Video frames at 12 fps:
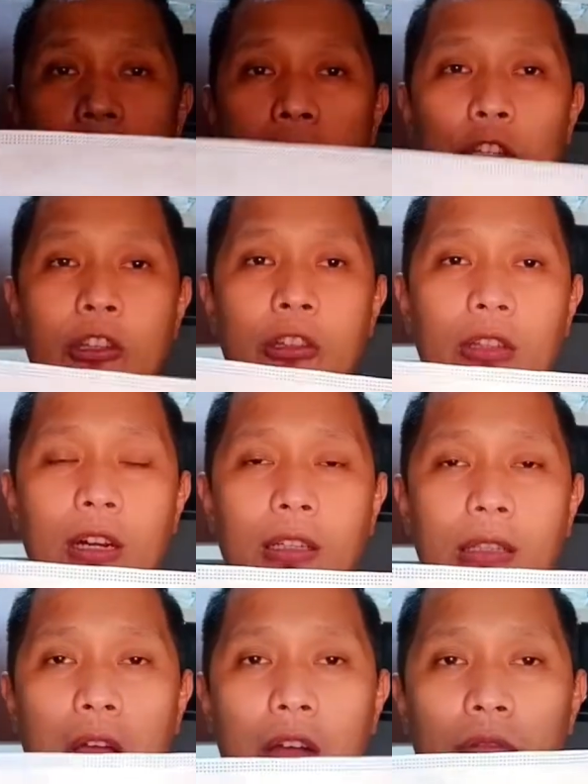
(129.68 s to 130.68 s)
Ito yung
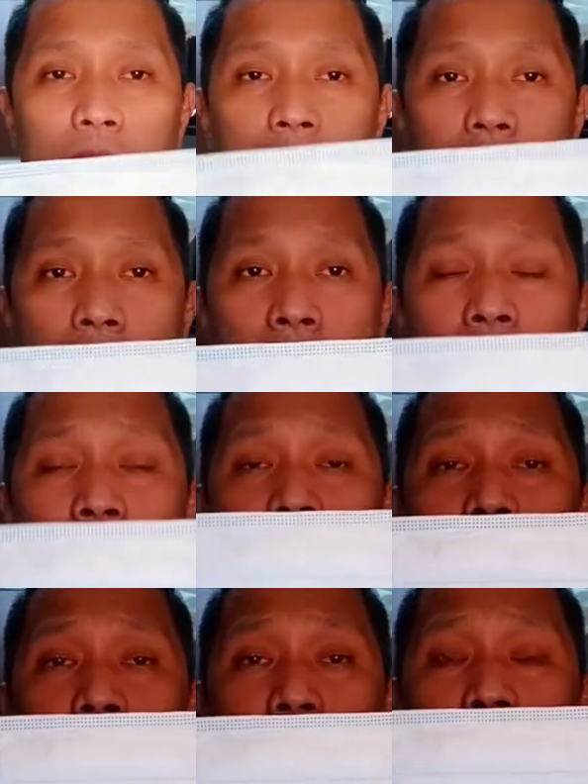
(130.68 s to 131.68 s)
tinatawag na
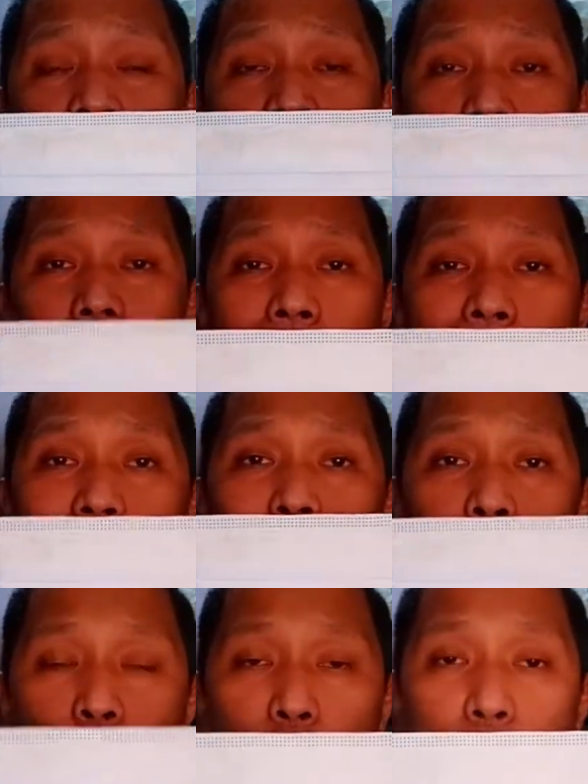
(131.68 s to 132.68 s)
ear
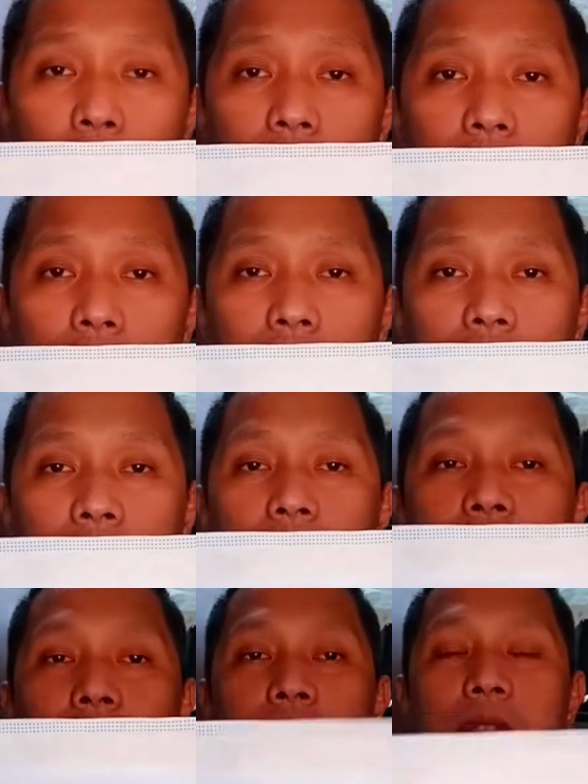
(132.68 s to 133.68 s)
loop.
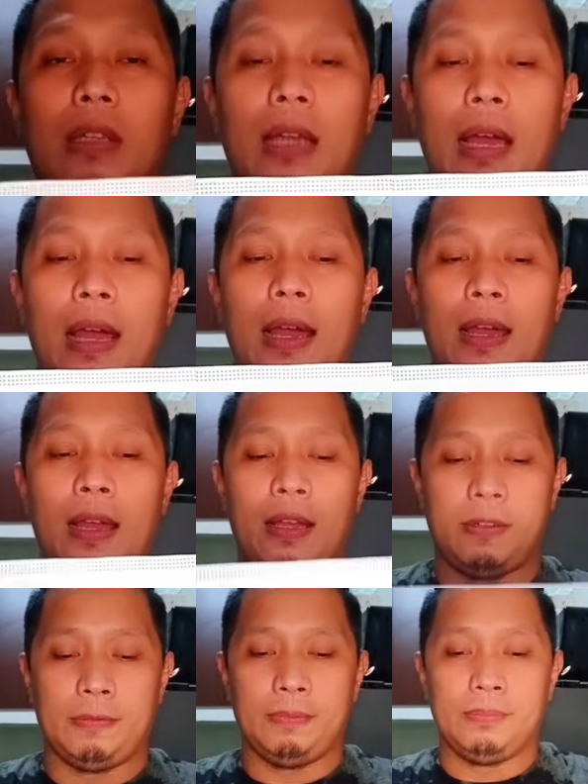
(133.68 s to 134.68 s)
Yan.
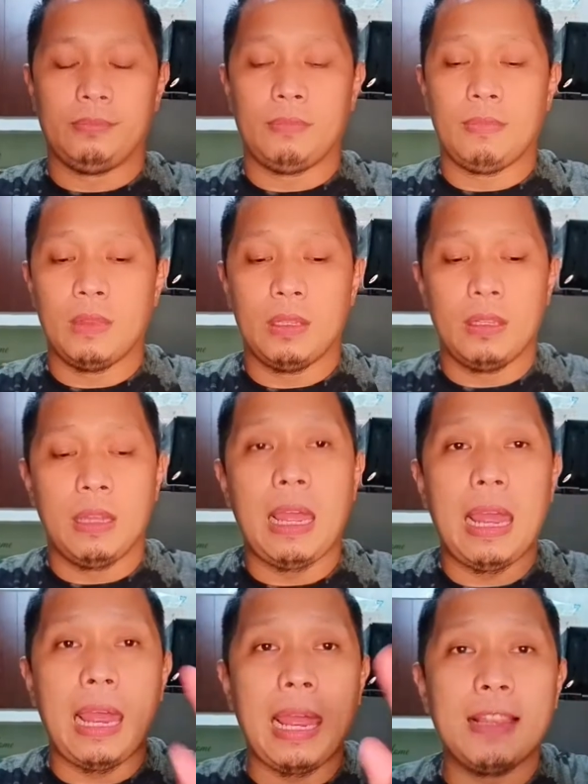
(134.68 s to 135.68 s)

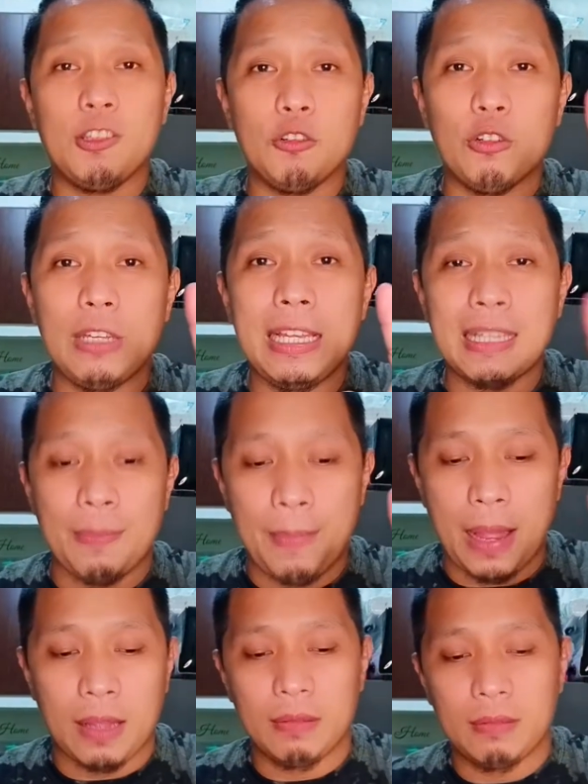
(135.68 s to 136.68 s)
And yung isa
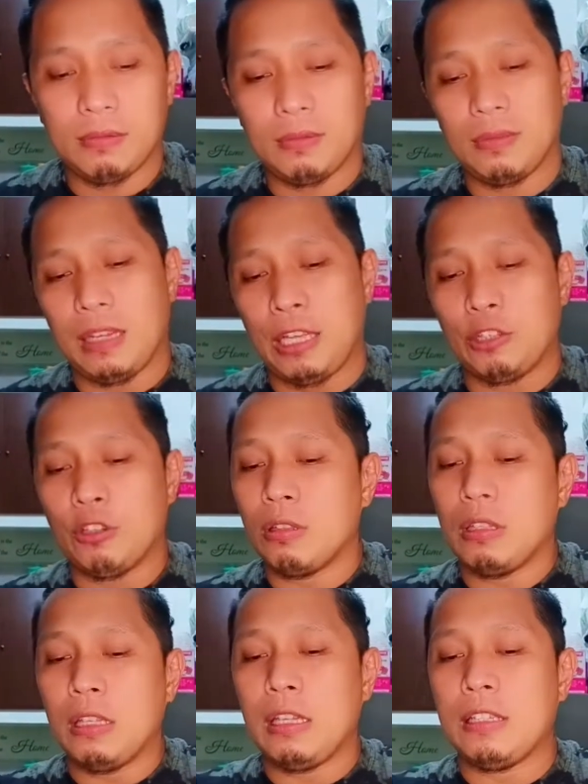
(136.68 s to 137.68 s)
pa. Ito,
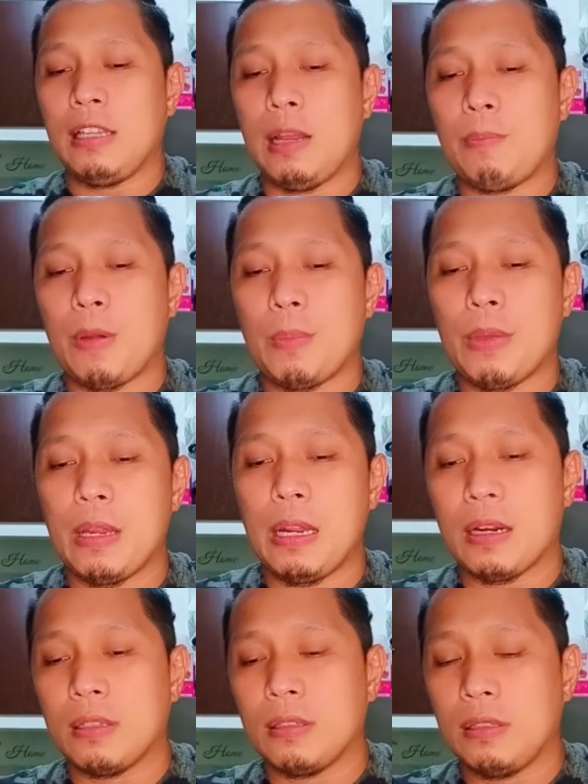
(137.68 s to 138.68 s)
hindi sila
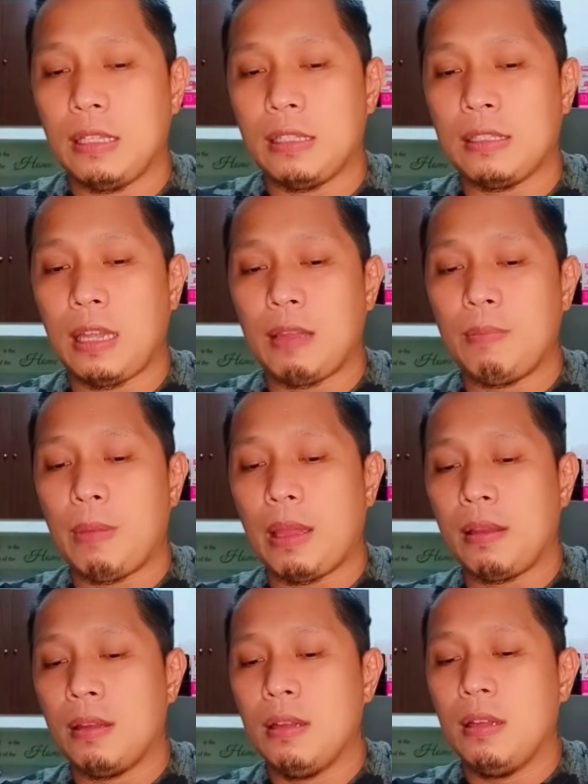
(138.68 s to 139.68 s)
familiar sa
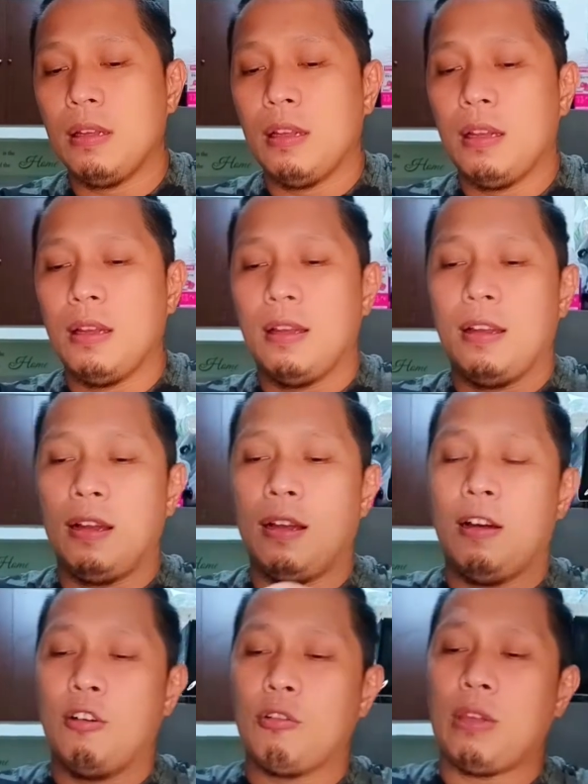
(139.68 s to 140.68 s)
iba eh.
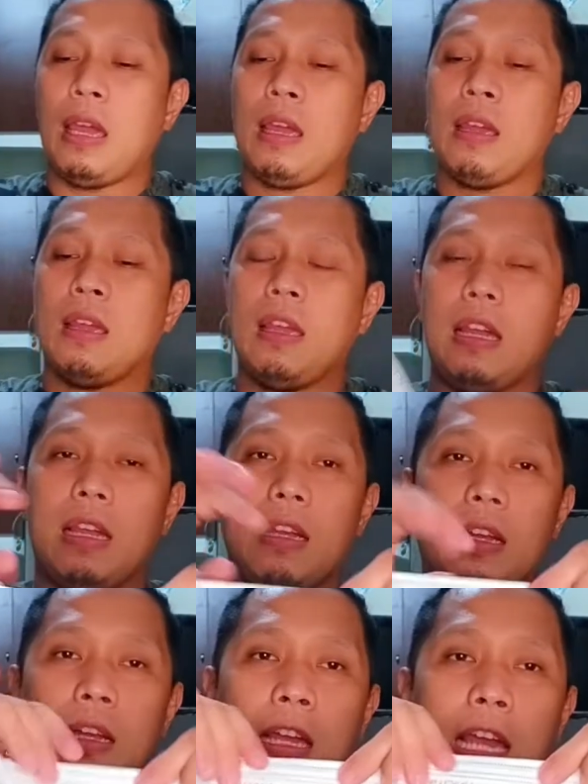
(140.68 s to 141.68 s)
Okay.
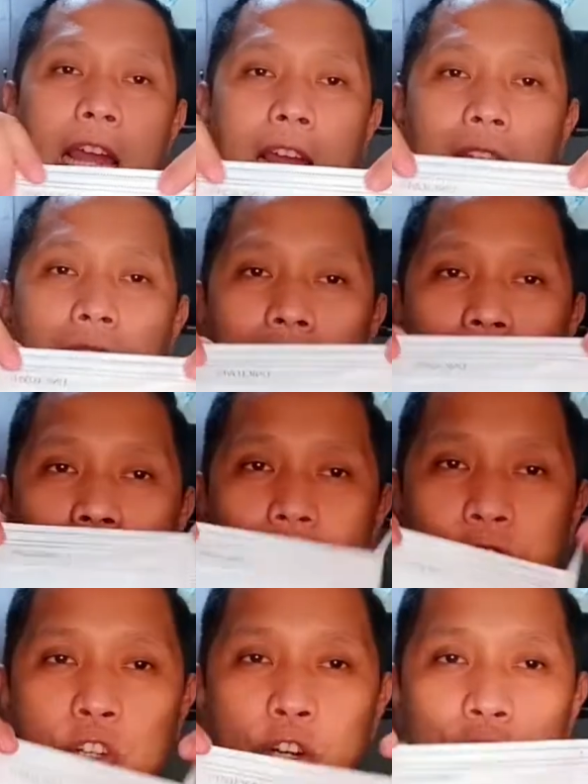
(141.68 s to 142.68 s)

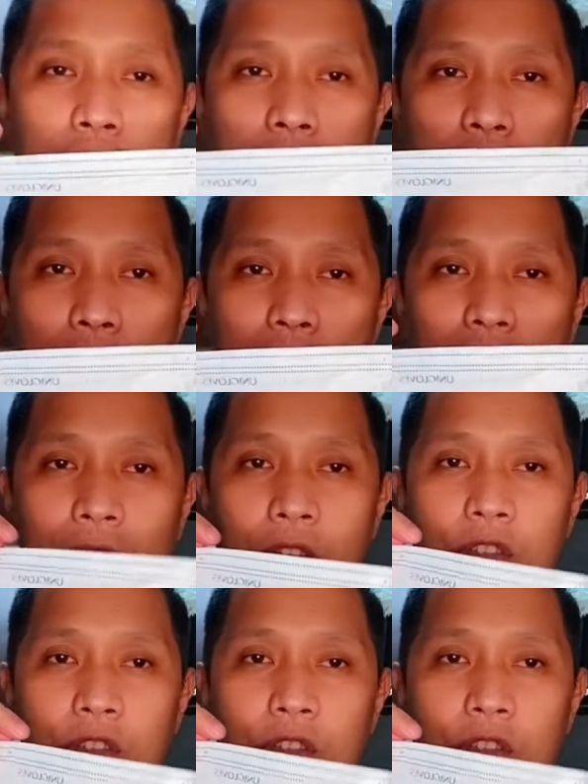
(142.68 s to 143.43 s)
Surgical mask din